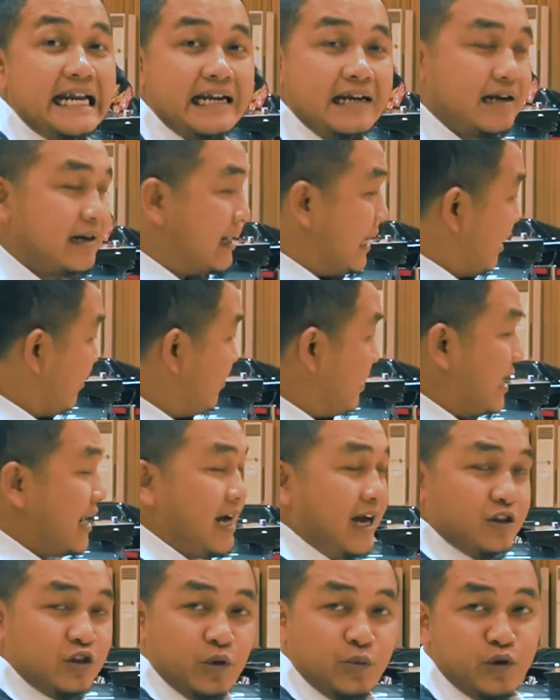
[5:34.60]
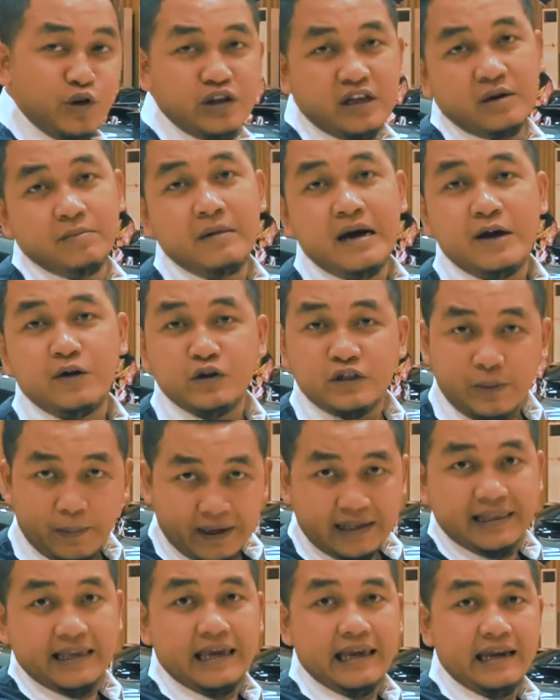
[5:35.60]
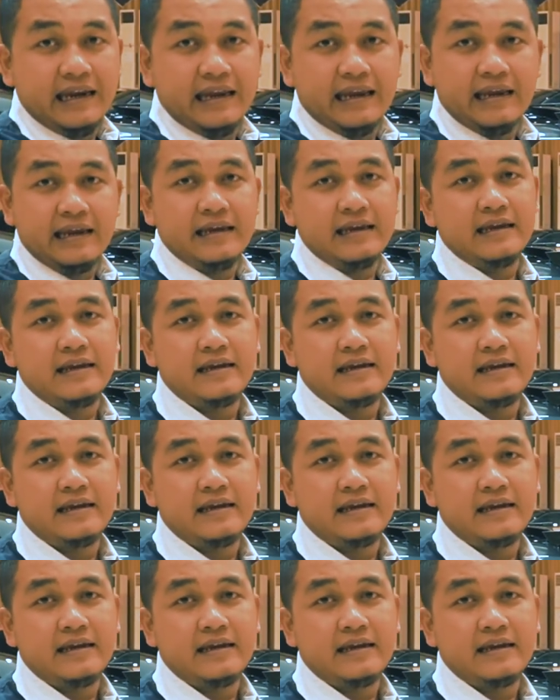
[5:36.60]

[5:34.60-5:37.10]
car lama ataupun terbaru seperti ini